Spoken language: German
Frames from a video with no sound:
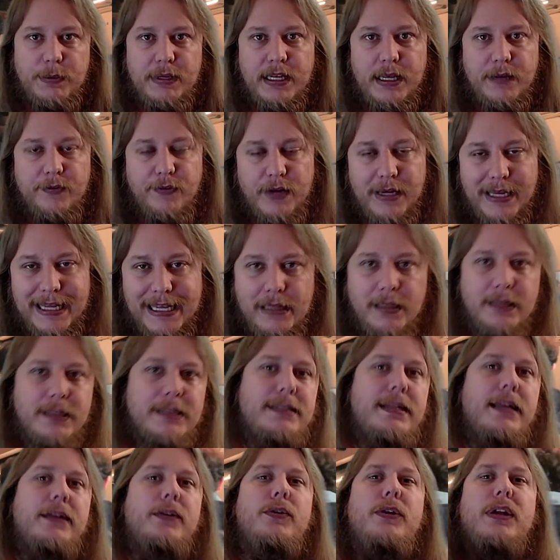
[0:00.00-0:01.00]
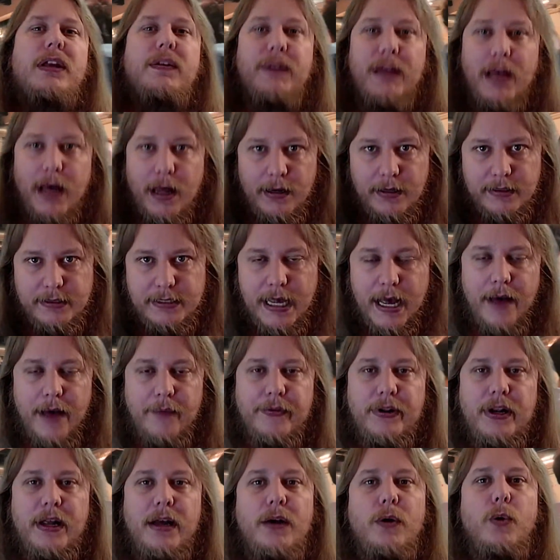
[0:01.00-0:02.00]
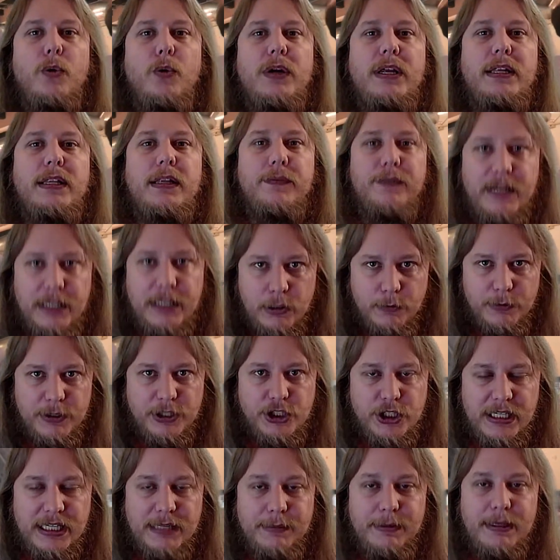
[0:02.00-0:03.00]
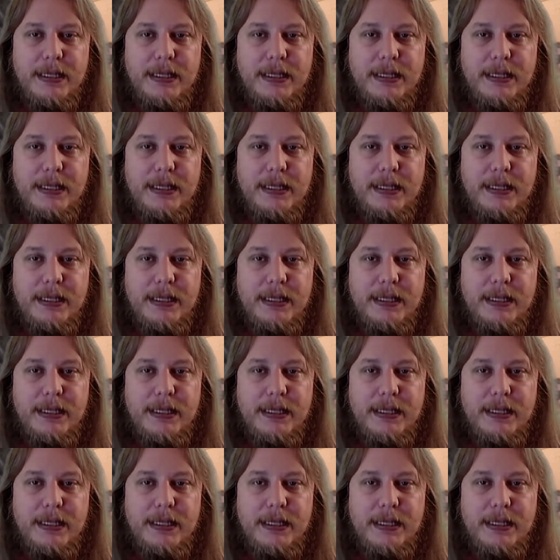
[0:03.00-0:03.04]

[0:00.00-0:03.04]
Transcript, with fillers: Ich verlinke das natürlich wie alles andere unten in der Videobeschreibung